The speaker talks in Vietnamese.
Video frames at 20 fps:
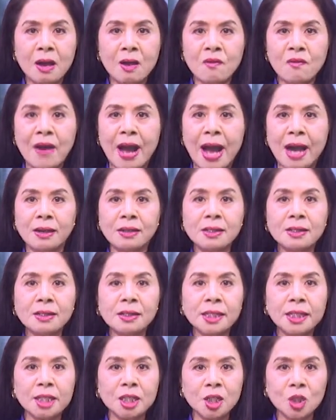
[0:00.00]
và hương
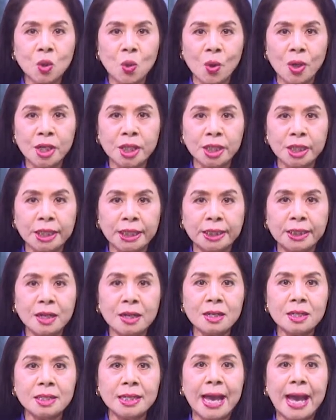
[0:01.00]
linh của người
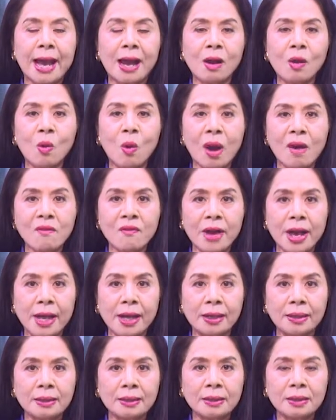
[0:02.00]
thân đã quá
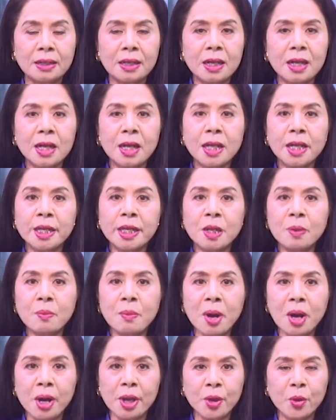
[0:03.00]
vãng,
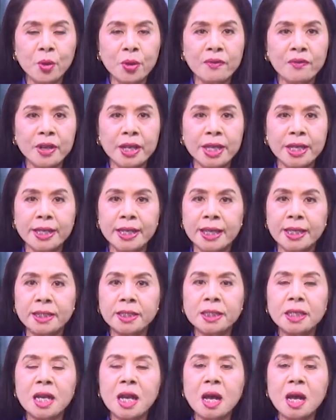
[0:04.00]
kính mời quý vị đến